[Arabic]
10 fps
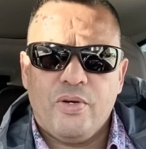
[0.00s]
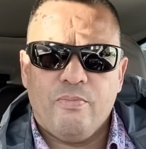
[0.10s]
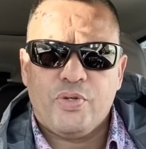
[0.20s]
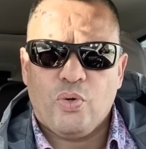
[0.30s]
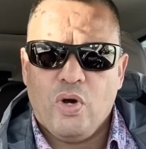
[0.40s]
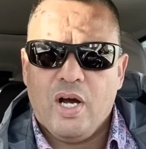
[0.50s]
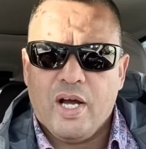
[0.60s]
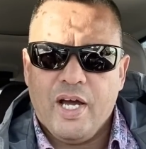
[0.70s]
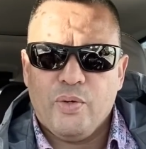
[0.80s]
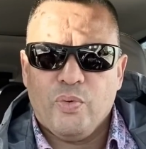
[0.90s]
مشروعه
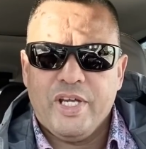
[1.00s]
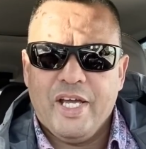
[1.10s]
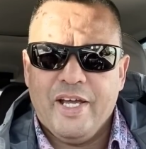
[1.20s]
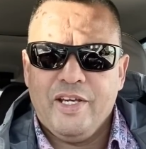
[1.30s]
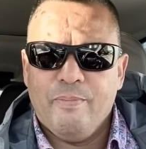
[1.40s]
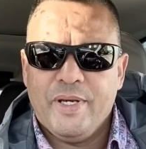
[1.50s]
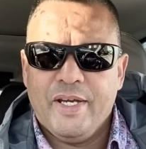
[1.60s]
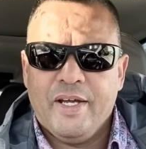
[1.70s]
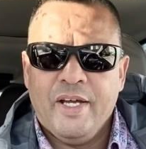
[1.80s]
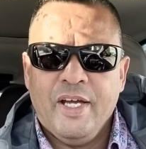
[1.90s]
قانونيه يعني
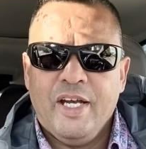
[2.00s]
من